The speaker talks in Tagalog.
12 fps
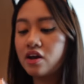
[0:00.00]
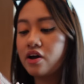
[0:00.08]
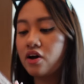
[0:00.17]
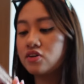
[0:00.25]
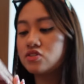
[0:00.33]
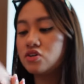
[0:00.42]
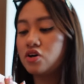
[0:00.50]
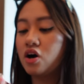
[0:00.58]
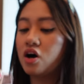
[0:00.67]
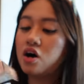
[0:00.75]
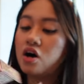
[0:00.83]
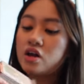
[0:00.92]
I also
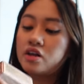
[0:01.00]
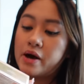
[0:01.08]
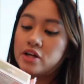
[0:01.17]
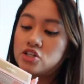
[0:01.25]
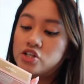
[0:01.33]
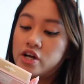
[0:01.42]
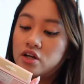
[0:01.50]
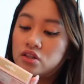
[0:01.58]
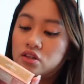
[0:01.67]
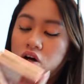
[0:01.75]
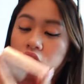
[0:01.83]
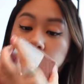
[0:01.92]
got Patrick
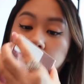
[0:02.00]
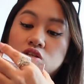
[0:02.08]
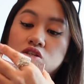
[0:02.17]
Ta.